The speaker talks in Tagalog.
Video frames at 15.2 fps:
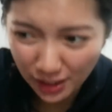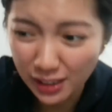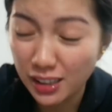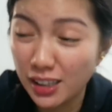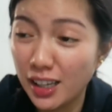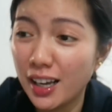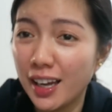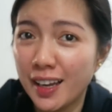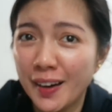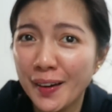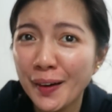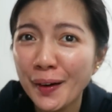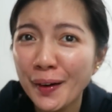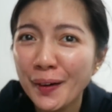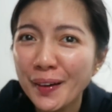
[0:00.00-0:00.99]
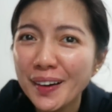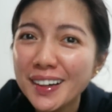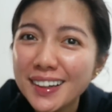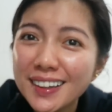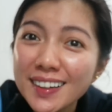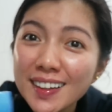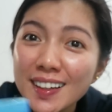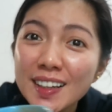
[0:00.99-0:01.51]
Nadidigoy ako.
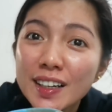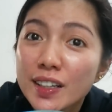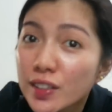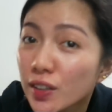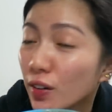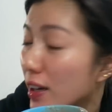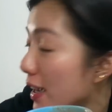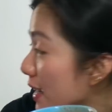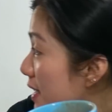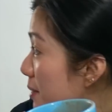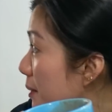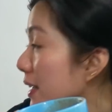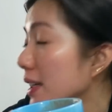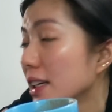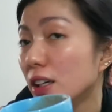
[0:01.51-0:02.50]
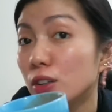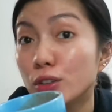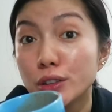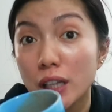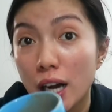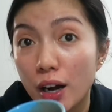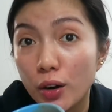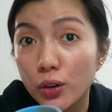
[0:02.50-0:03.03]
So guys, maliligo
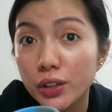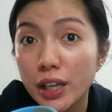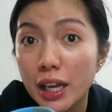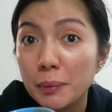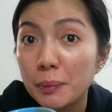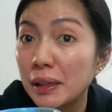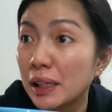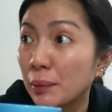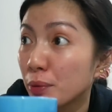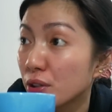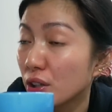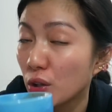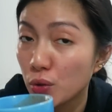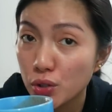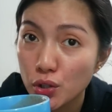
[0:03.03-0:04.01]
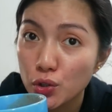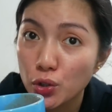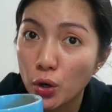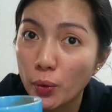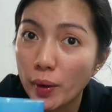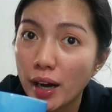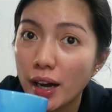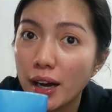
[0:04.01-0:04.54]
na ako dahil patapos na daw si
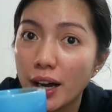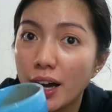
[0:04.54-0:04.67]
Jowa.